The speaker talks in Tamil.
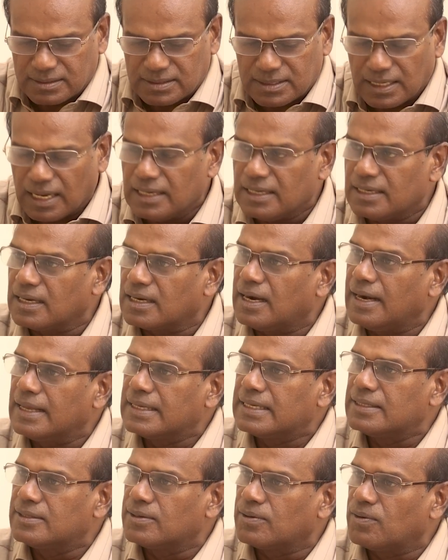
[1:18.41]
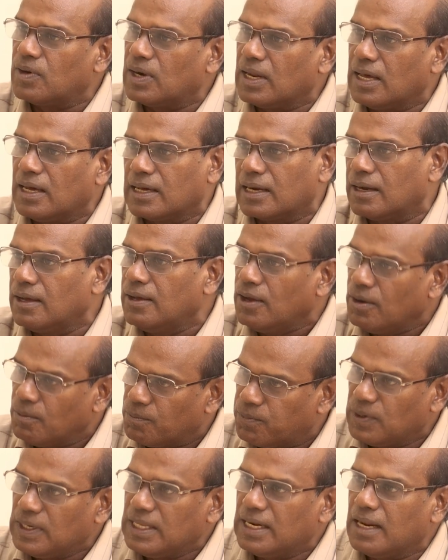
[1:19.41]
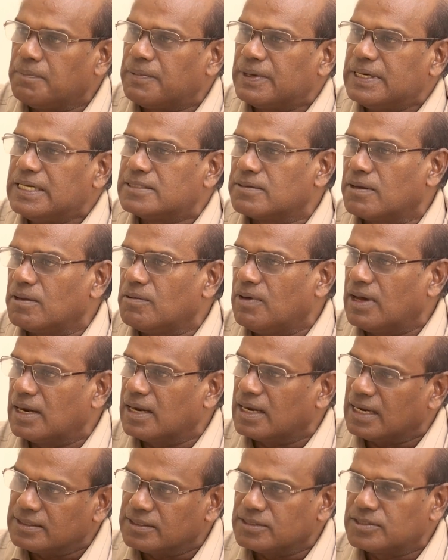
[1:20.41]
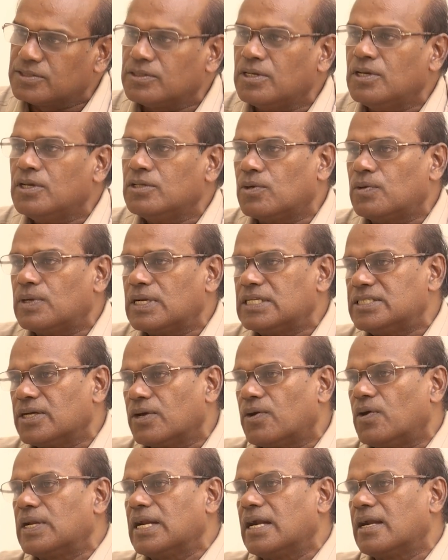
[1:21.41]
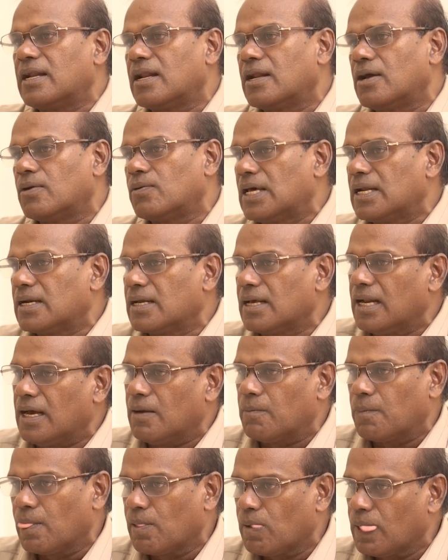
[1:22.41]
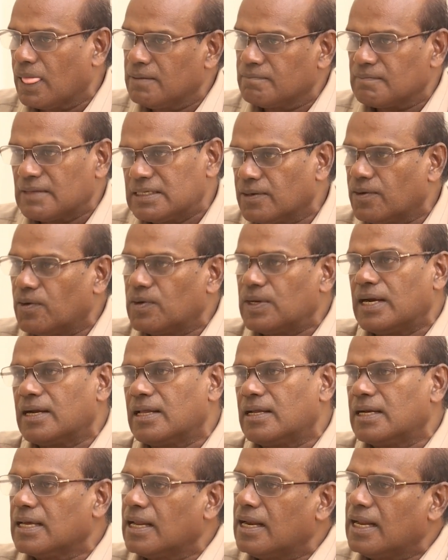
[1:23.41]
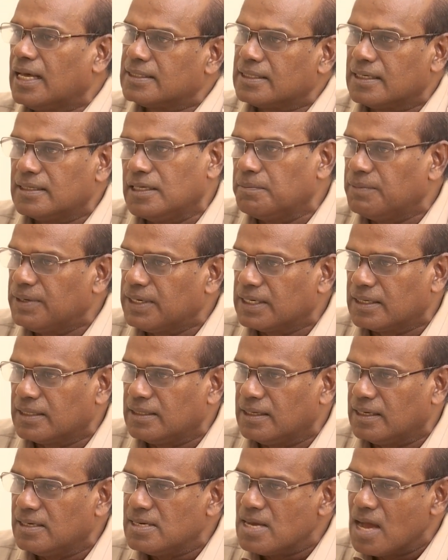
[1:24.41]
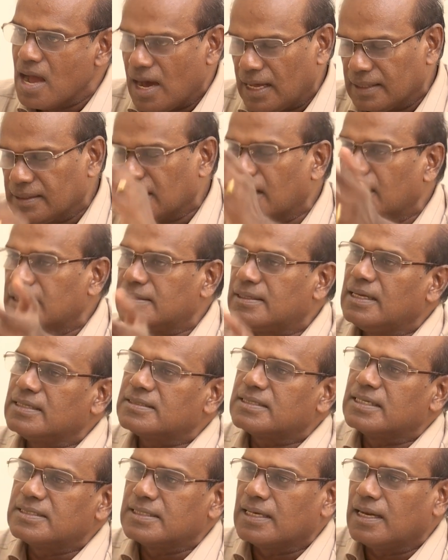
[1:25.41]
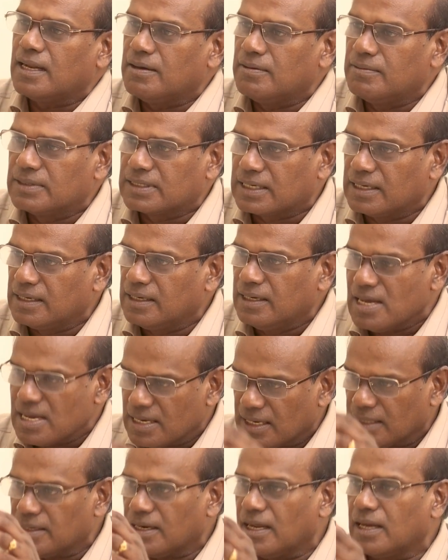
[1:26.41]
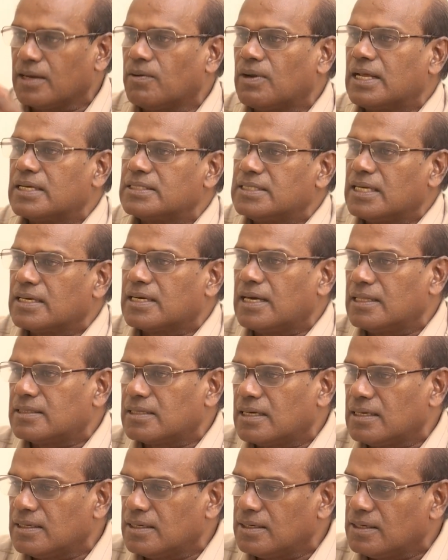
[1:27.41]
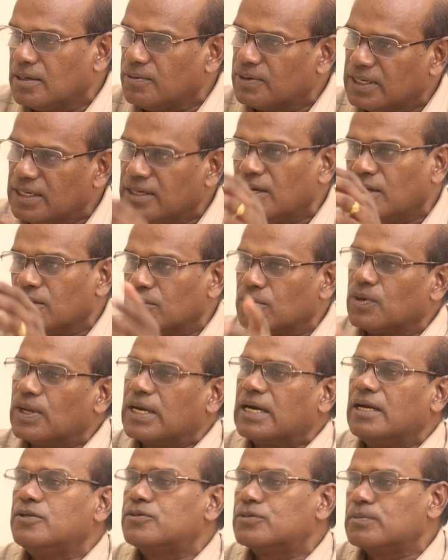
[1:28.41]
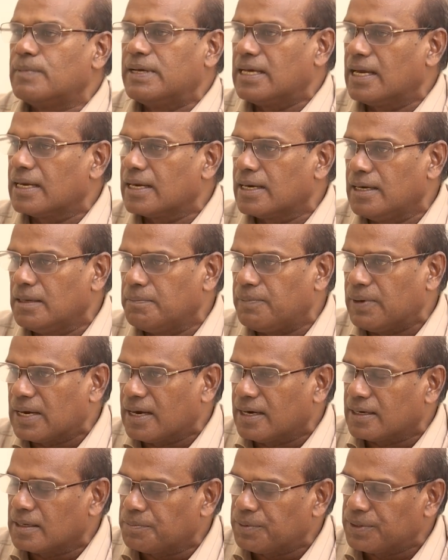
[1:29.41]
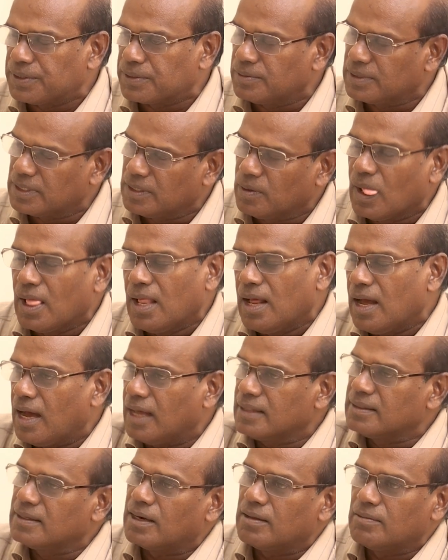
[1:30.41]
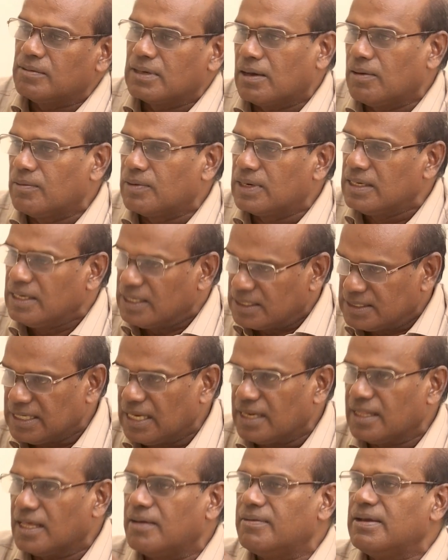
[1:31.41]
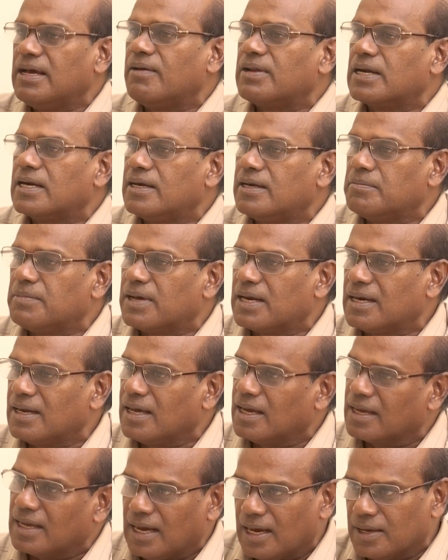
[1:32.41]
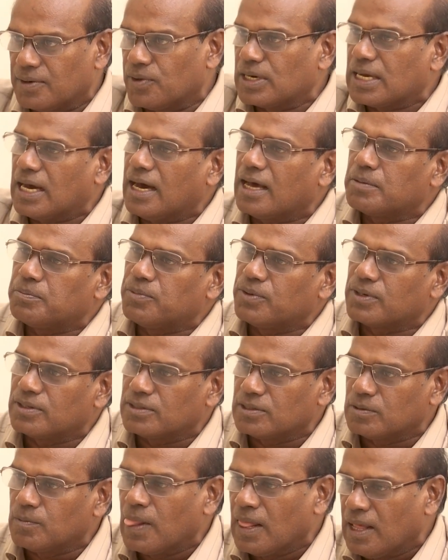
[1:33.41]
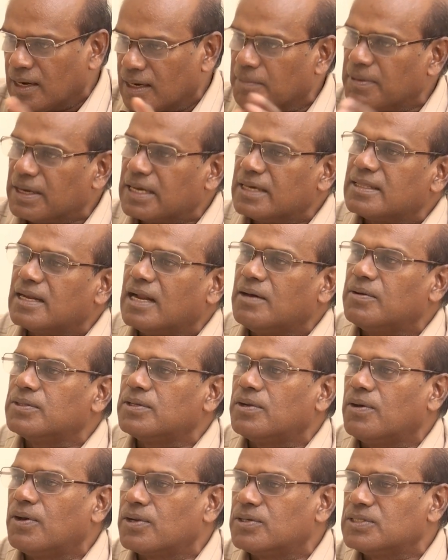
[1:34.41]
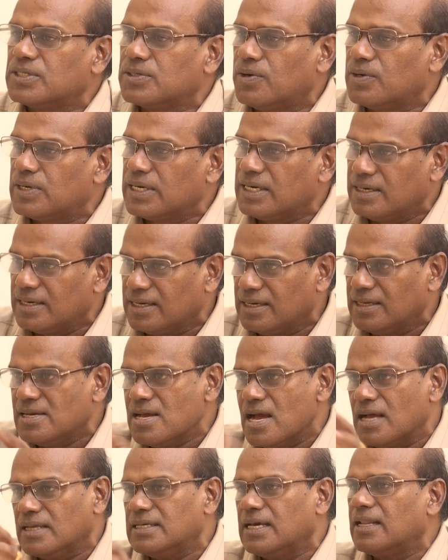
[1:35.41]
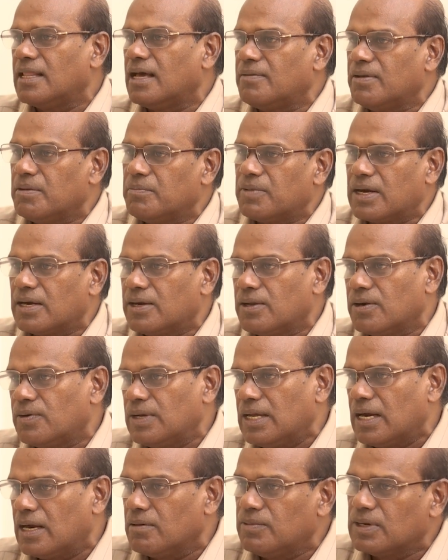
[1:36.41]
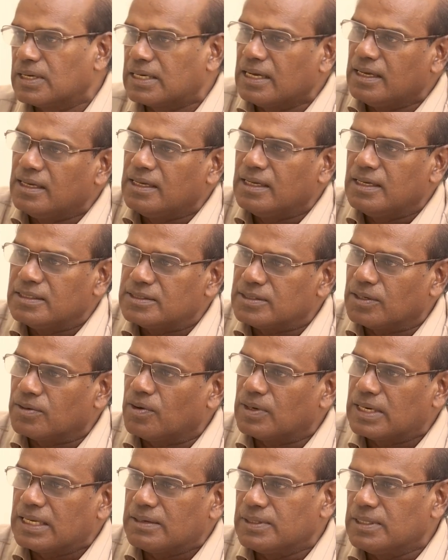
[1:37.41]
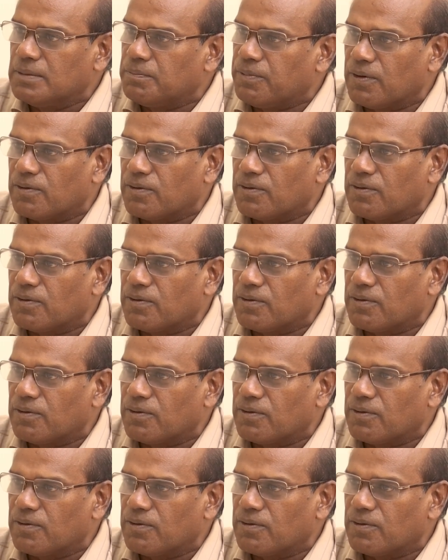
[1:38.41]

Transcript: ஸ்டாலினை நாளைக்கு எதிர்கொள்ளலாங்கிற புள்ளியில் பன்னீர்செல்வம் வரார் அந்த தொண்டர் அண்ணானா கூட இருக்கலாம் செங்கோட்டை அண்ணனுக்கு எல்லா தகுதியும் இருக்குது அந்த காலத்திலே சசிகலாவுக்கு எதிரான ஒரு அரசியல் களத்தில் நின்றவர் தொண்டர்களின் சுமைதாங்கனி பாராட்டப்பட்டவர் அந்த அளவுக்கு அவர் ஜெயலலாவே அவரை கண்டு மறண்டாங்க ஐநூறு கார் போனதும் நமக்கு எதிராக வந்துருவாரோ செங்கோட்டைன்னு ஜெயலலாவே மறண்டக்கூடிய அளவுக்கு செங்கோட்டை வந்து